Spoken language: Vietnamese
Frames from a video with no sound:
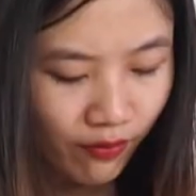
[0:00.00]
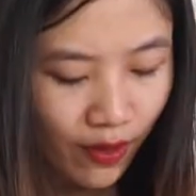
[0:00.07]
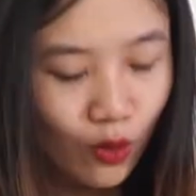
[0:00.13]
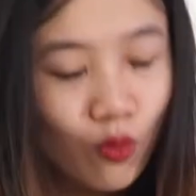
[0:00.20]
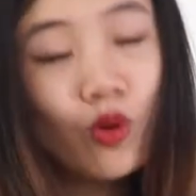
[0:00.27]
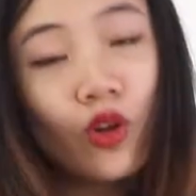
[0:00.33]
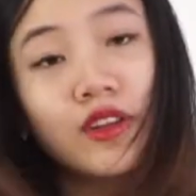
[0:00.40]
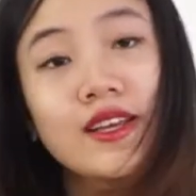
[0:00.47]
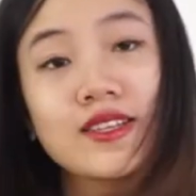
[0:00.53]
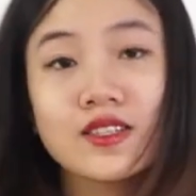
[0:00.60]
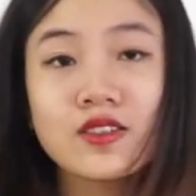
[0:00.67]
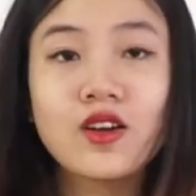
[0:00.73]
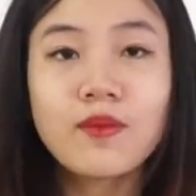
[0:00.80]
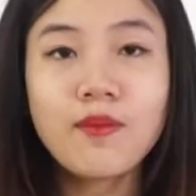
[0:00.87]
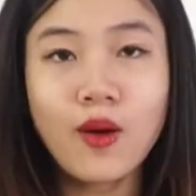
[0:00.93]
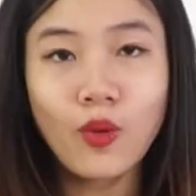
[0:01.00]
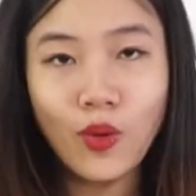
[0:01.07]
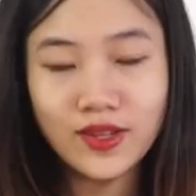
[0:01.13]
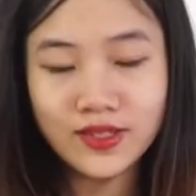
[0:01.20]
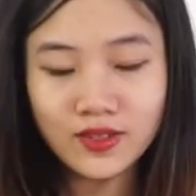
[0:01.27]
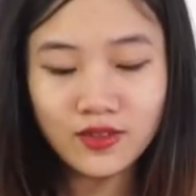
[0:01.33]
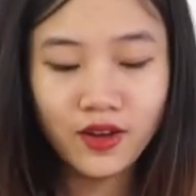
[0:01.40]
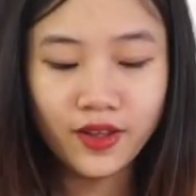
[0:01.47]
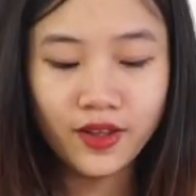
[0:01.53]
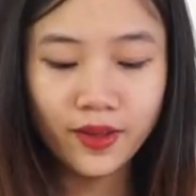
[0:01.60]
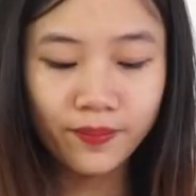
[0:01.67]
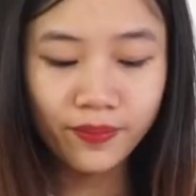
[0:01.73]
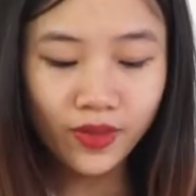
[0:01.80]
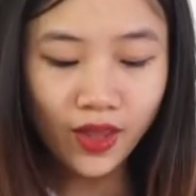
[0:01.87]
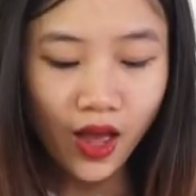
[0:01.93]
và cũng có thể sưởi bằng quạt sưởi.
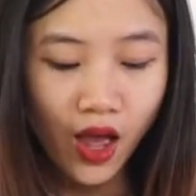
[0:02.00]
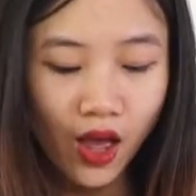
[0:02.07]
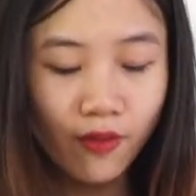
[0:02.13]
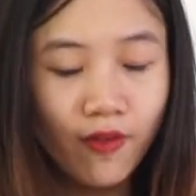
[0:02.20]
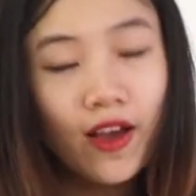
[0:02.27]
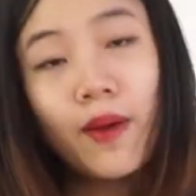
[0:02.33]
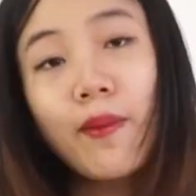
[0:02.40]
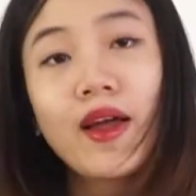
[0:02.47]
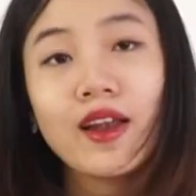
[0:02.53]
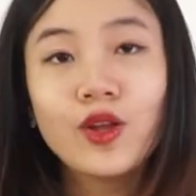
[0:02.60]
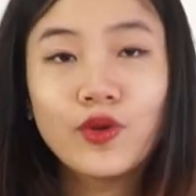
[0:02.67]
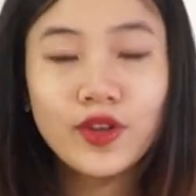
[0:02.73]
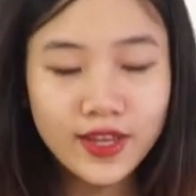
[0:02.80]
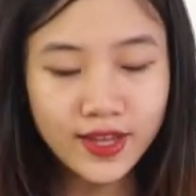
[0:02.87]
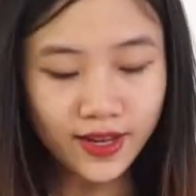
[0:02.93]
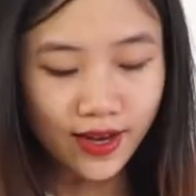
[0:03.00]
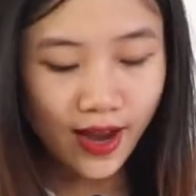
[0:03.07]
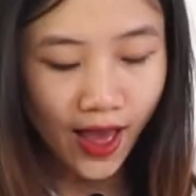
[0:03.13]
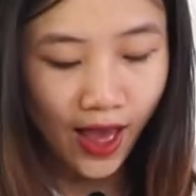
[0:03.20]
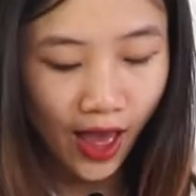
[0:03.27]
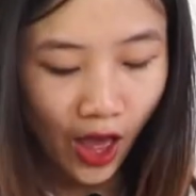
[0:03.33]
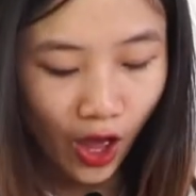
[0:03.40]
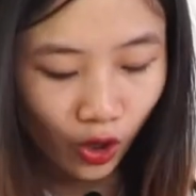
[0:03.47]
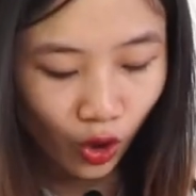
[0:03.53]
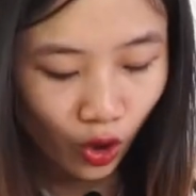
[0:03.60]
Và các bạn lưu ý là